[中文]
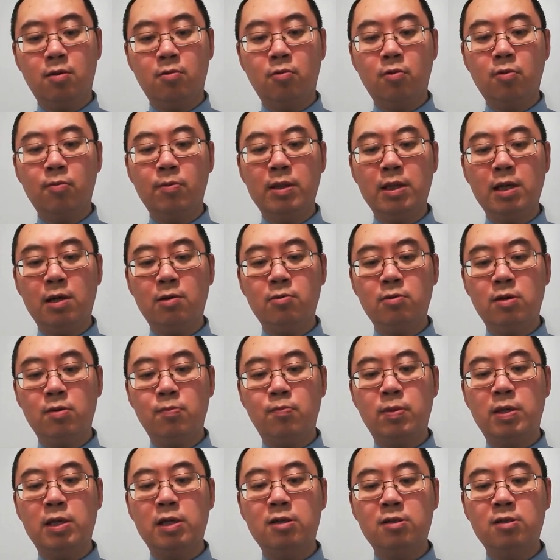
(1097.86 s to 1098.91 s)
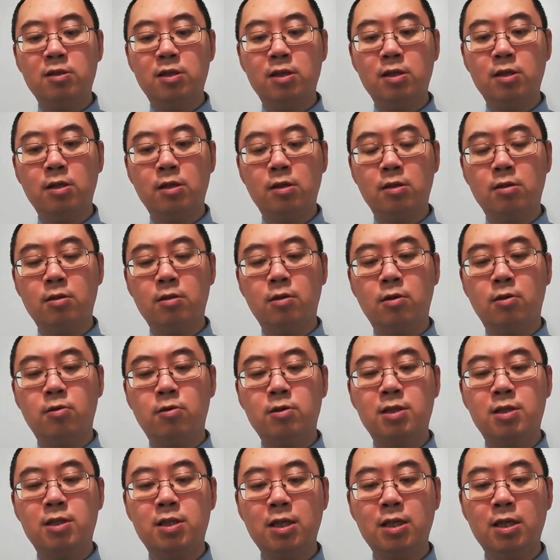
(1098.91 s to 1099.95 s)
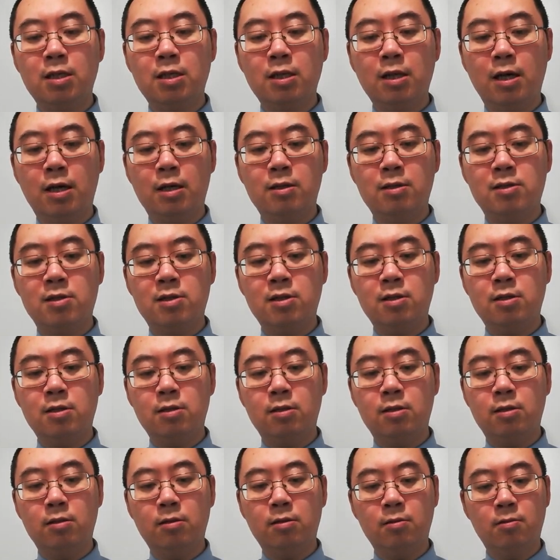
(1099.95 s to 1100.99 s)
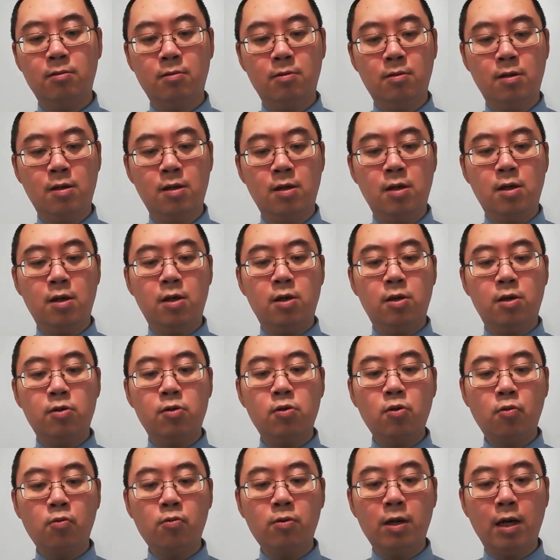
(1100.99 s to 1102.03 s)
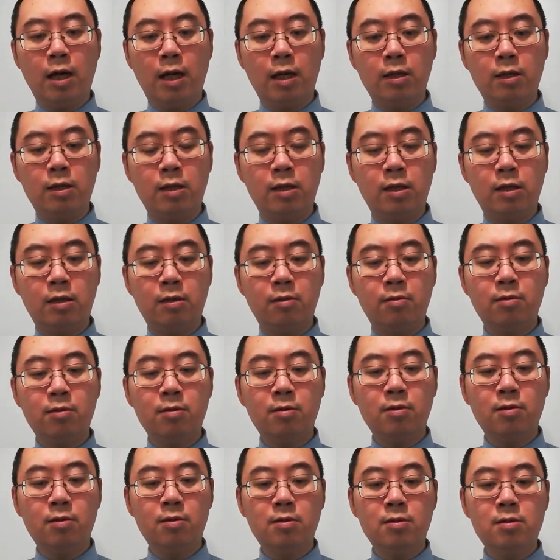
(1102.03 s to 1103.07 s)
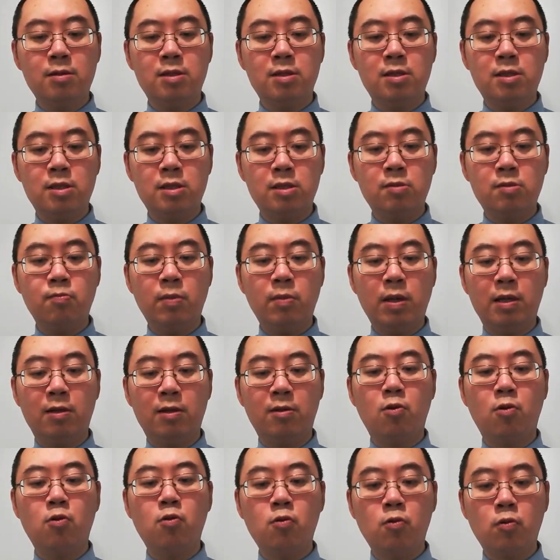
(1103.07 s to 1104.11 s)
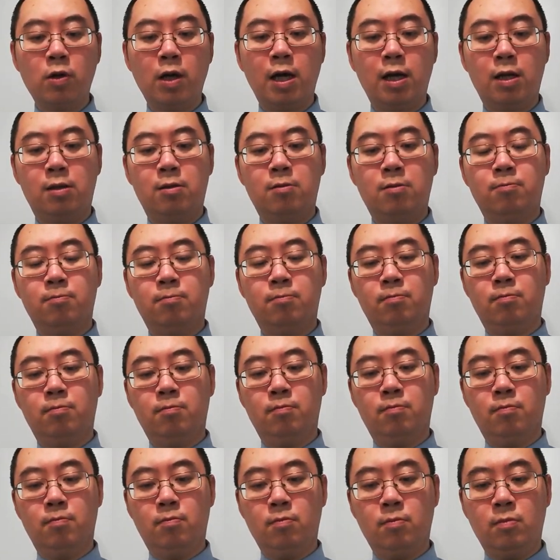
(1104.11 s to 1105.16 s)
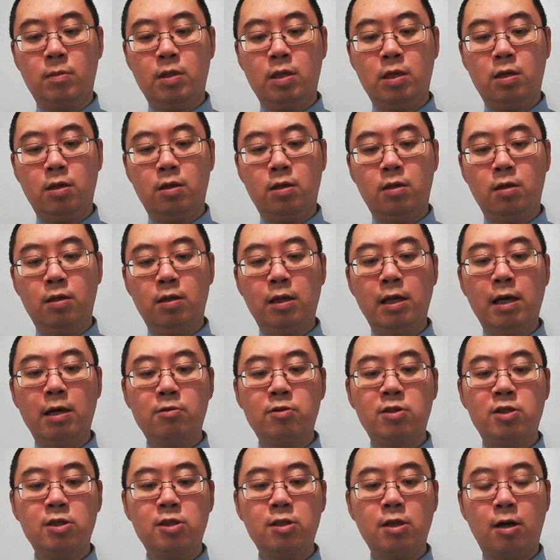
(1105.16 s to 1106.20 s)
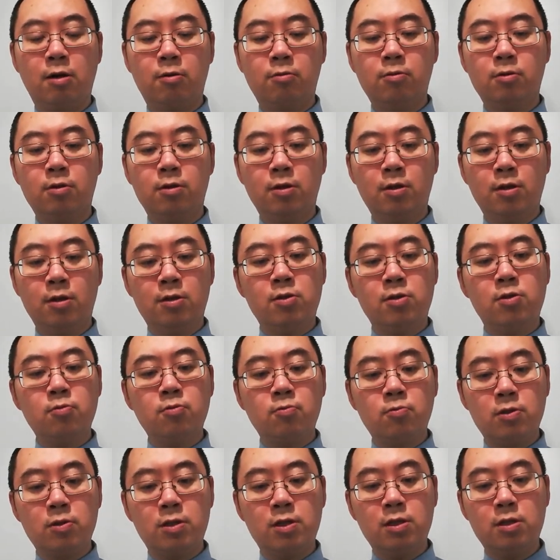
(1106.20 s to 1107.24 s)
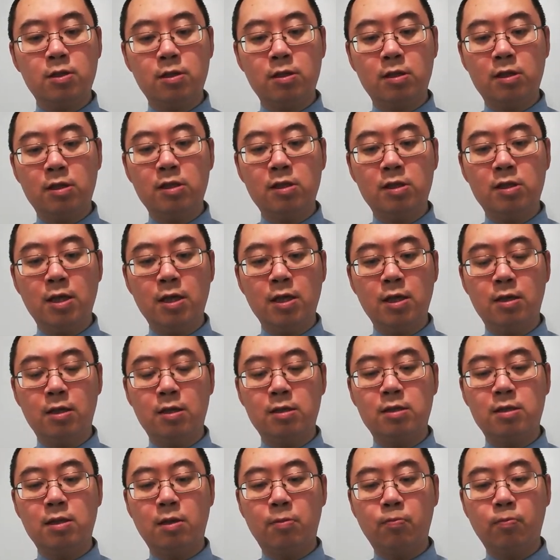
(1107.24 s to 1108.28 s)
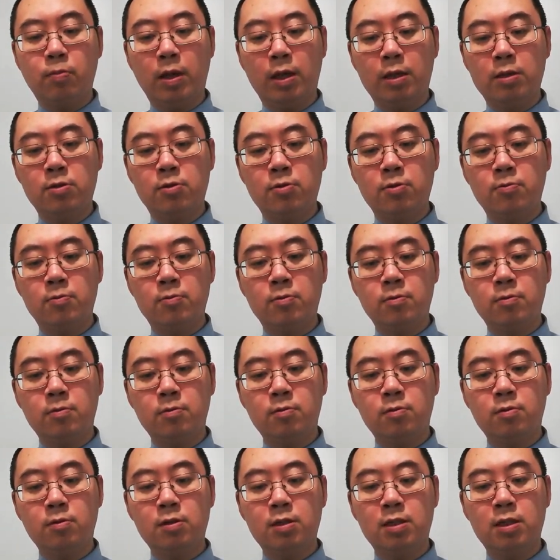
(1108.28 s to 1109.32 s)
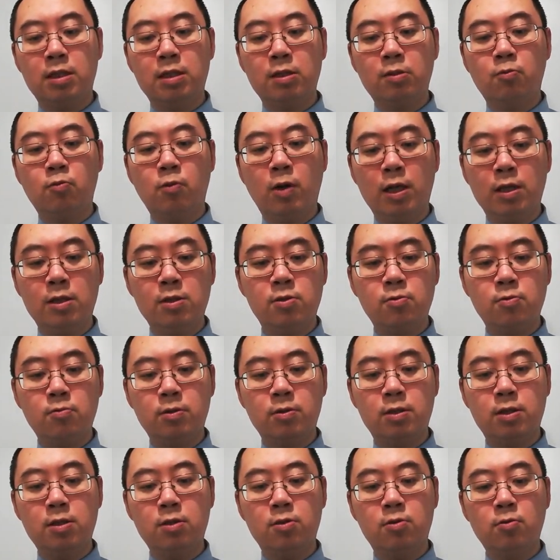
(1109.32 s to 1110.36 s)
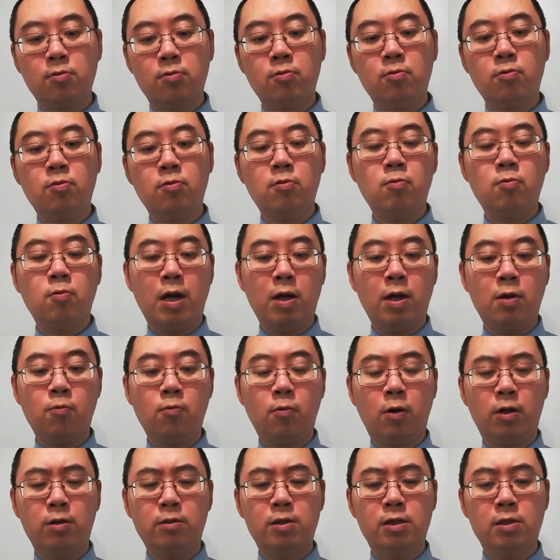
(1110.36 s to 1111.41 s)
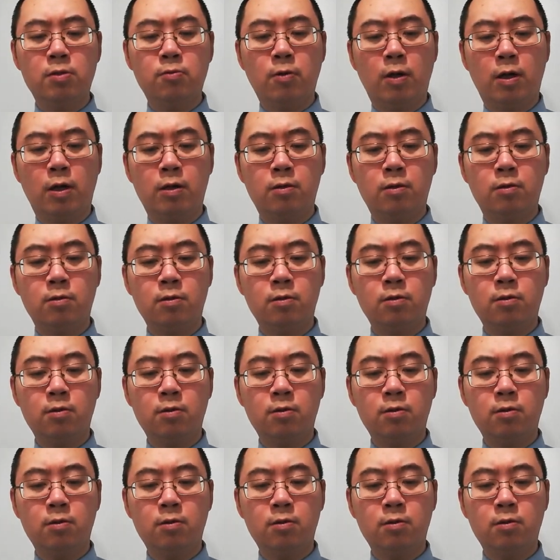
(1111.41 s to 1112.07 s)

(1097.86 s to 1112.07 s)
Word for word: 我们要以平静和信赖的心，勇敢的直面苦难。你要知道，主是一切的审判主，是万主之主、万王之王。